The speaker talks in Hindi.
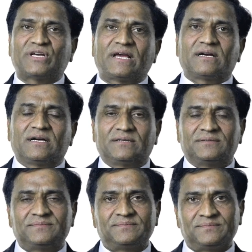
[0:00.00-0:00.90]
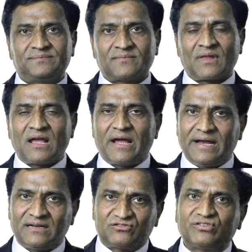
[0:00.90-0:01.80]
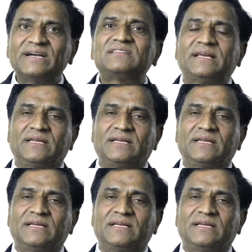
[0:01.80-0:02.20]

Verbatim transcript: जाएगा एंड थर्ड